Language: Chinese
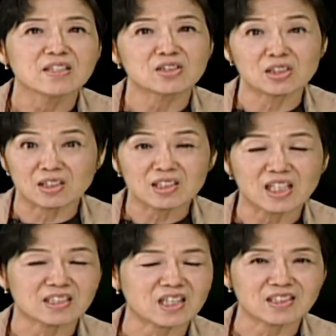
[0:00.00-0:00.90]
事实
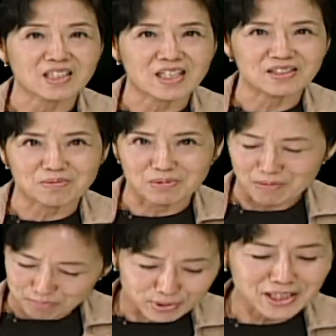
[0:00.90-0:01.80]
上，常常是不是
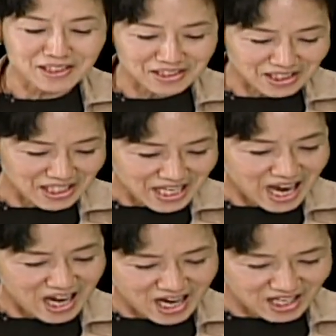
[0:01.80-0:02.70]
不是这
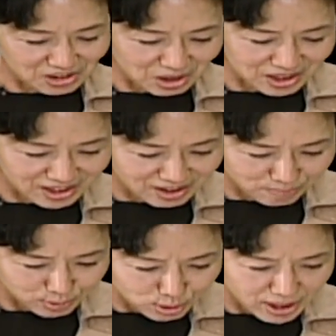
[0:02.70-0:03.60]
样哈？所以这是
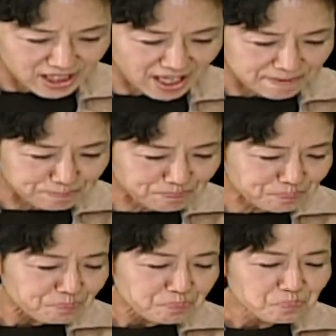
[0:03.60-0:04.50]
不对的。
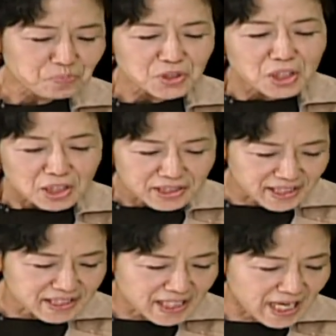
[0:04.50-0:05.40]

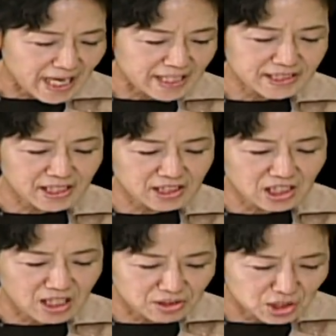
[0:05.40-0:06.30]
接下来介
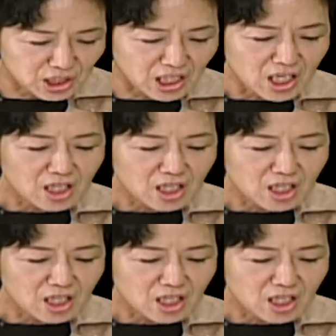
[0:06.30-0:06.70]
绍是